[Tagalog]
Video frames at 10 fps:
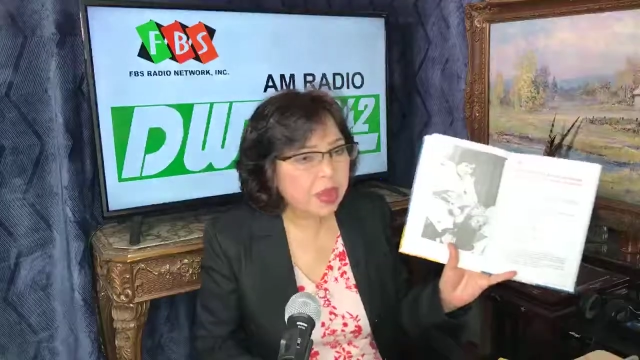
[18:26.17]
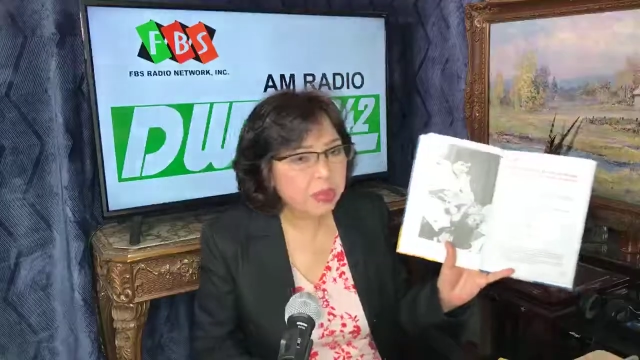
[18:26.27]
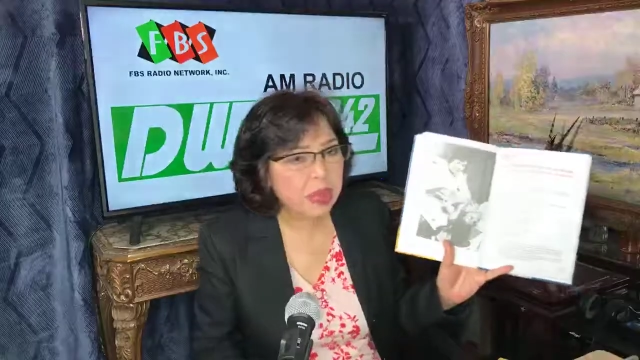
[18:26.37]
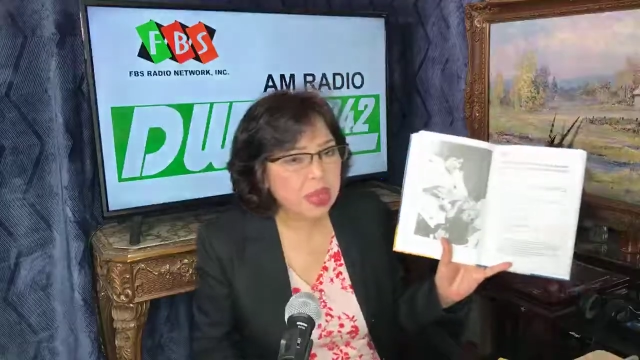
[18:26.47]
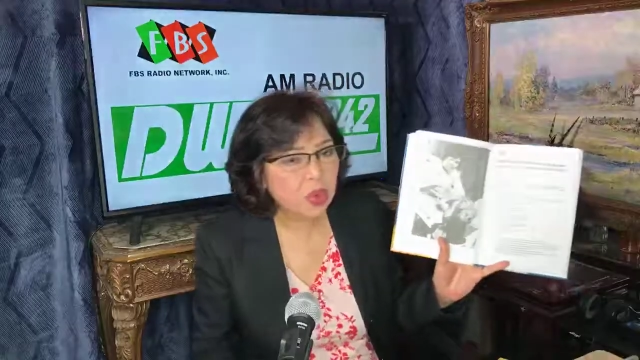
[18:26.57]

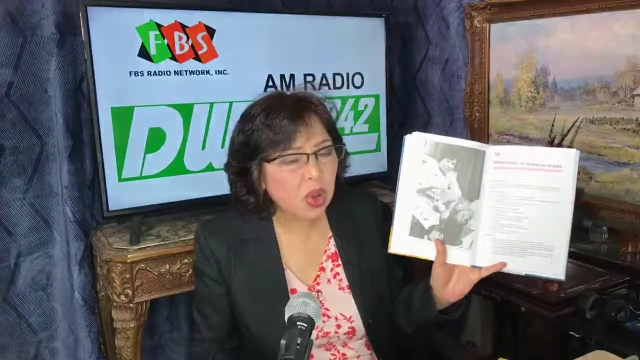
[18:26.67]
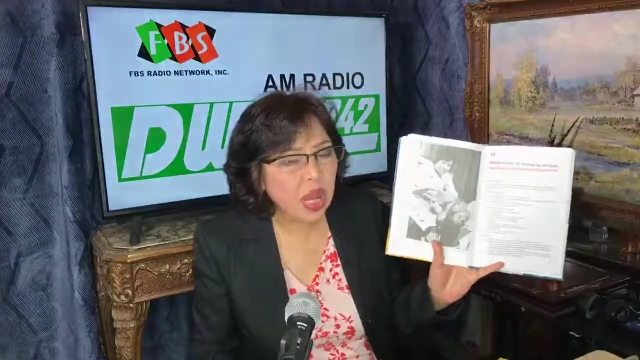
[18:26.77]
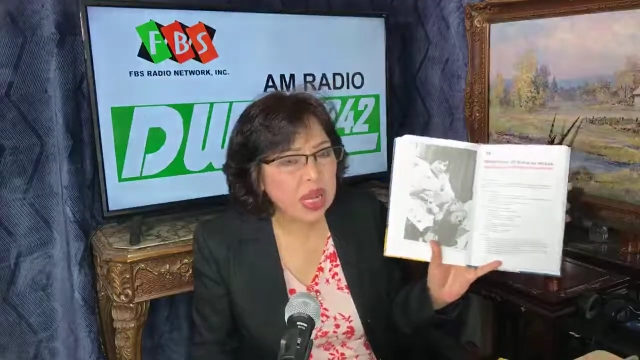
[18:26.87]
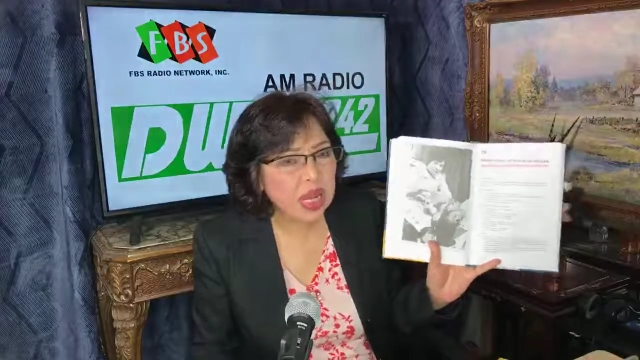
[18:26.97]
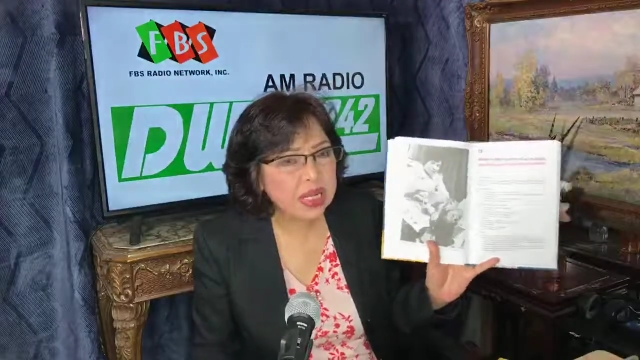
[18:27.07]
pag meron
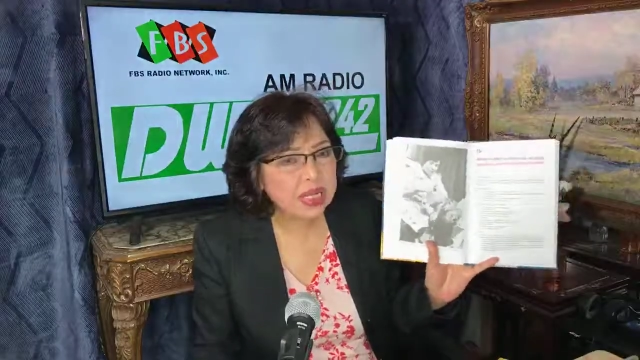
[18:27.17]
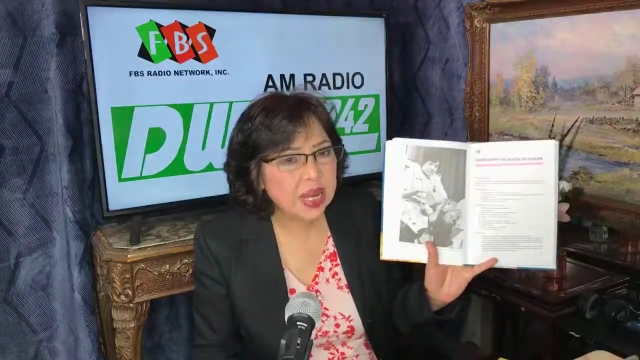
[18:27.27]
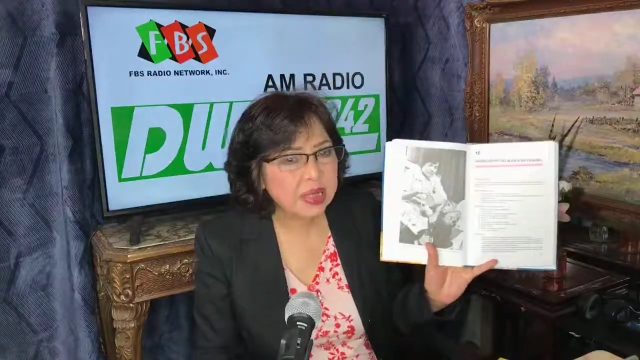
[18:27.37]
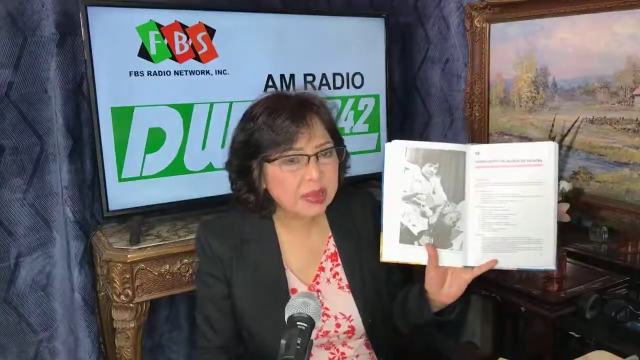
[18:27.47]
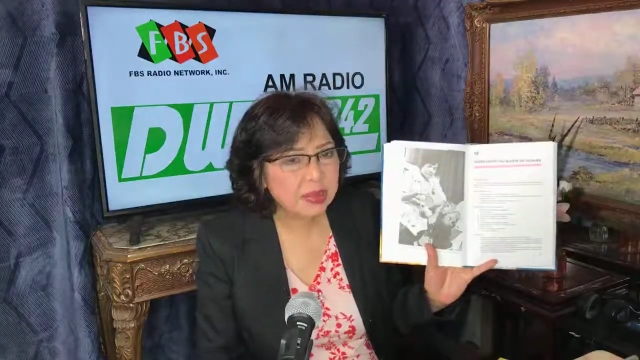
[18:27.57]
kang
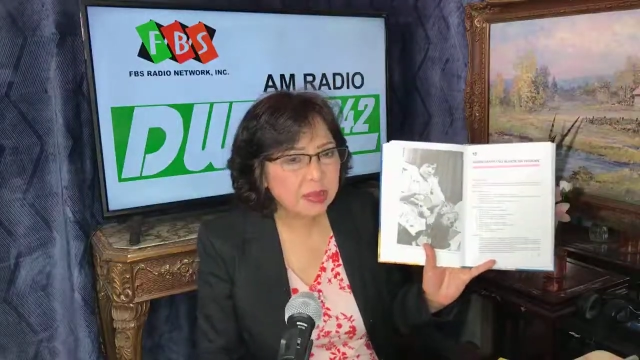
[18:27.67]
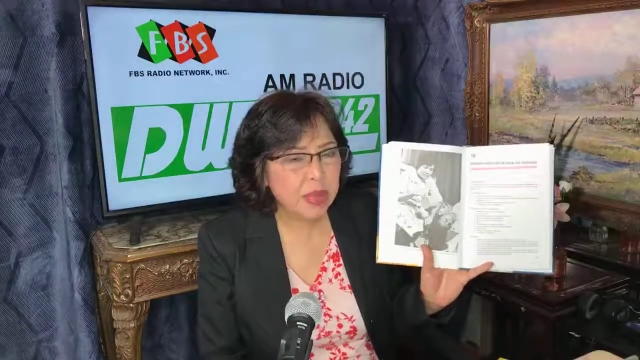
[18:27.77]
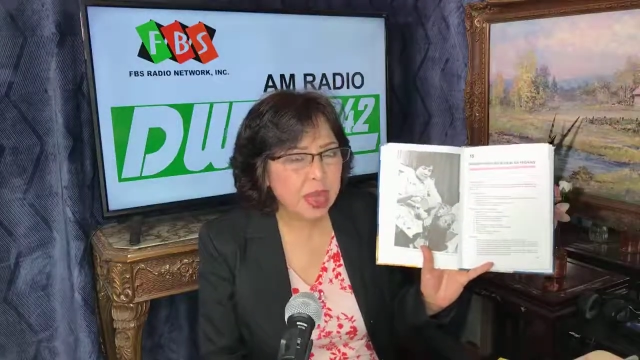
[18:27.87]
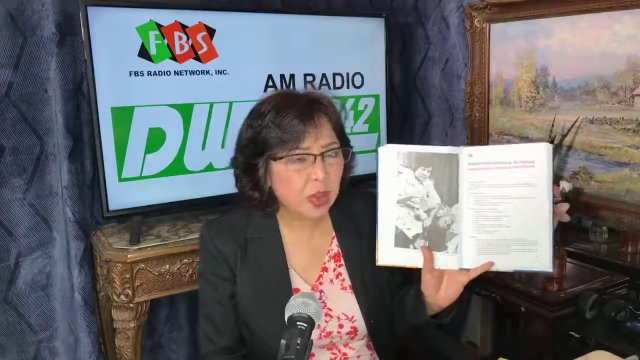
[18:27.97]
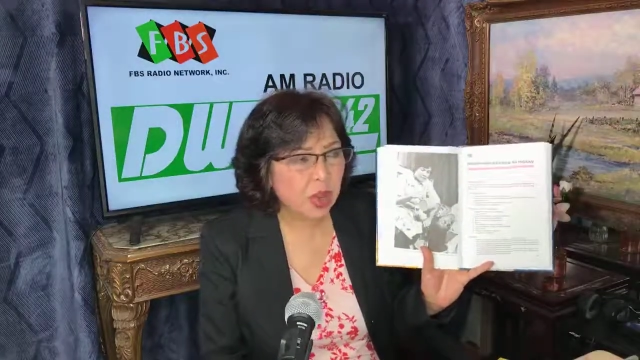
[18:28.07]
lagnat,
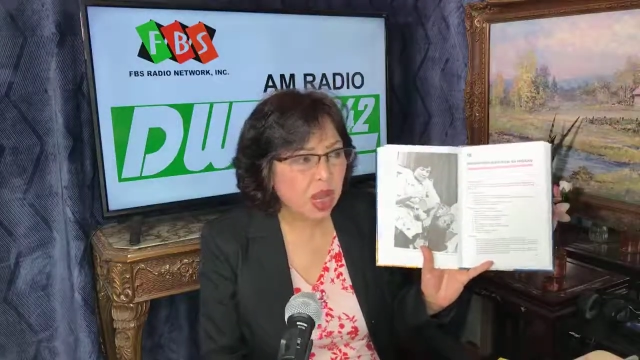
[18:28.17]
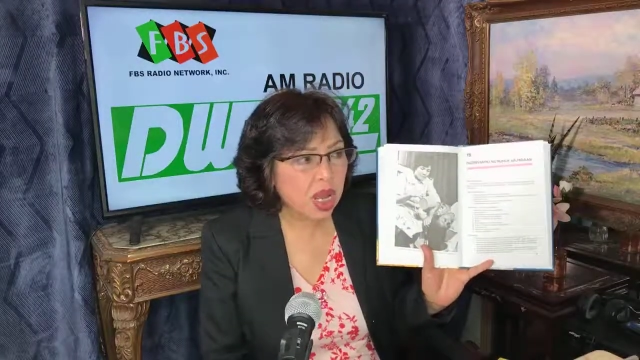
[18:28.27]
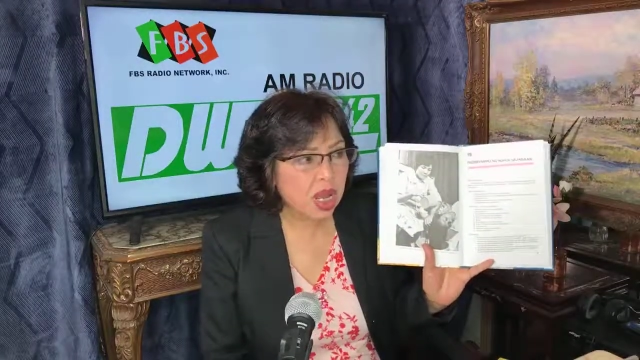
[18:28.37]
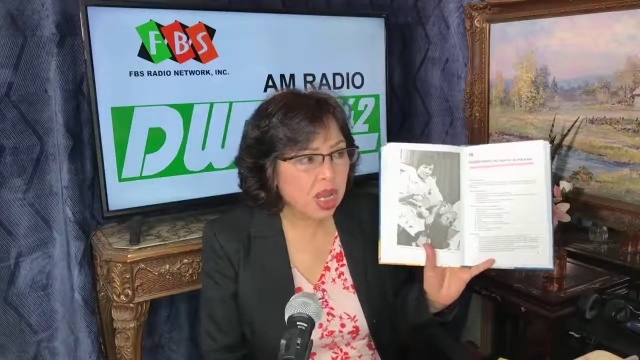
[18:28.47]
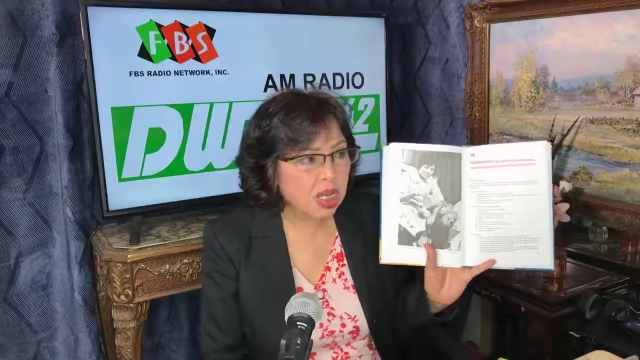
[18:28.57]
meron
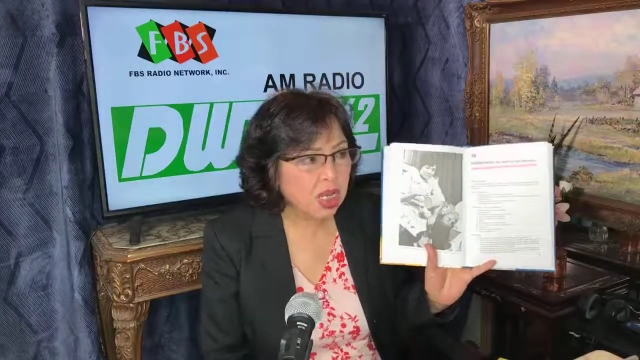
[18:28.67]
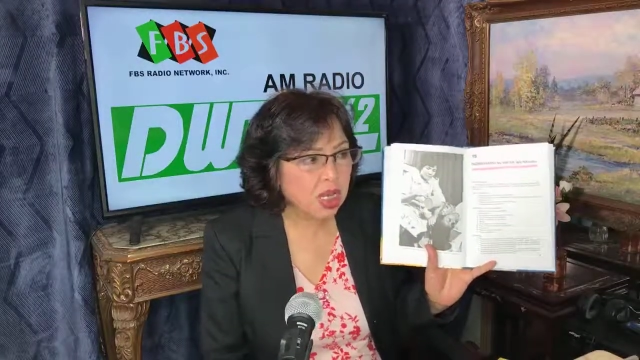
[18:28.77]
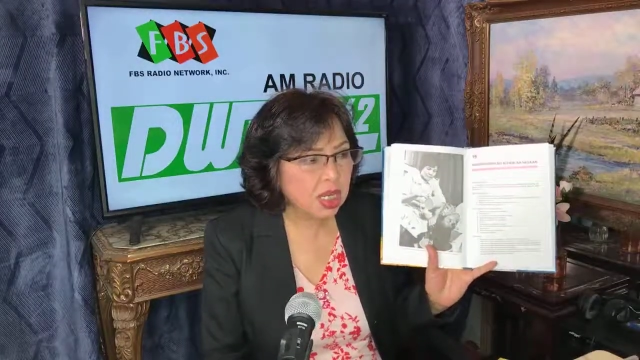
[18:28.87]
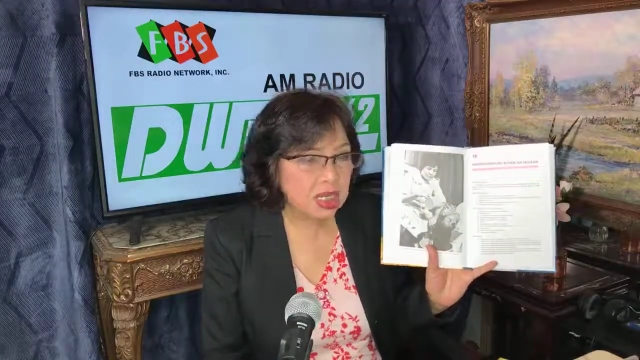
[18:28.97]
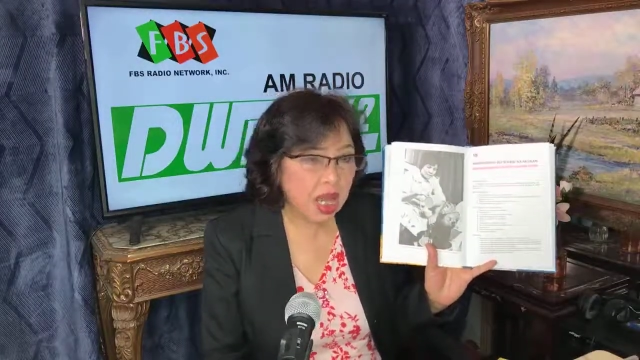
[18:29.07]
kang
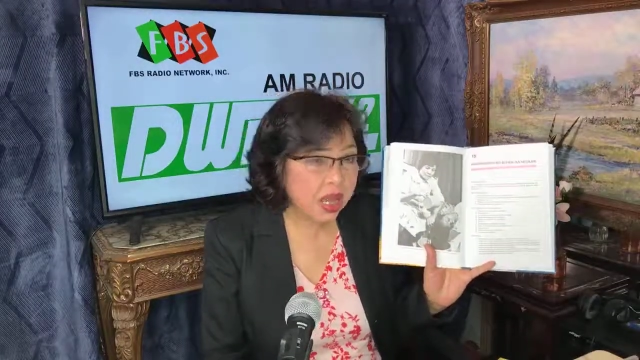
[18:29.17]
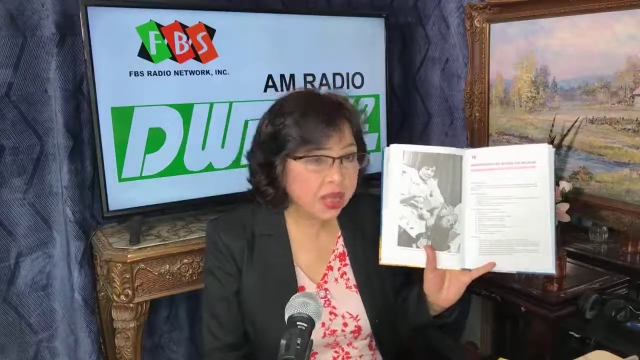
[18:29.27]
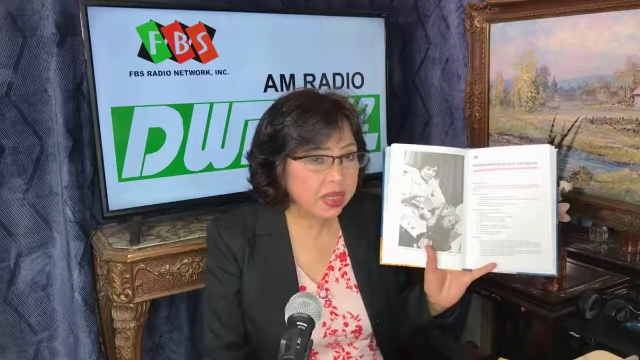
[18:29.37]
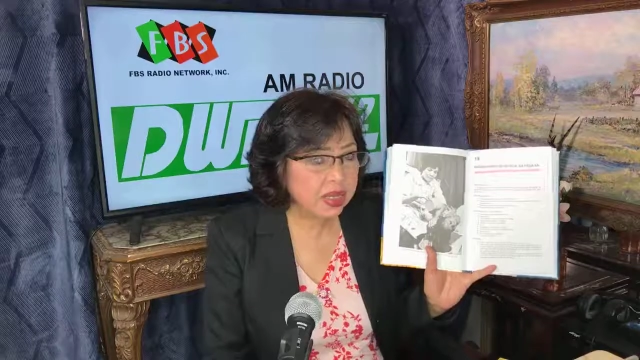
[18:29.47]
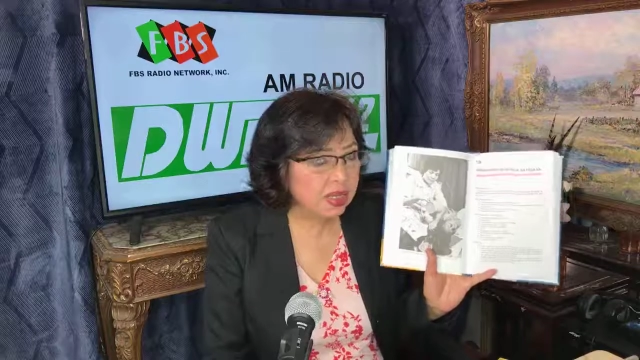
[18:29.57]

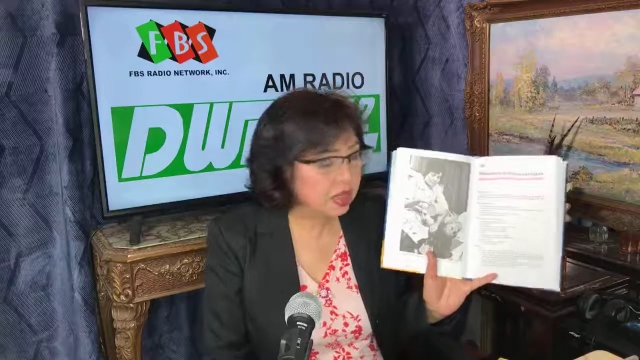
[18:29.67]
sakit,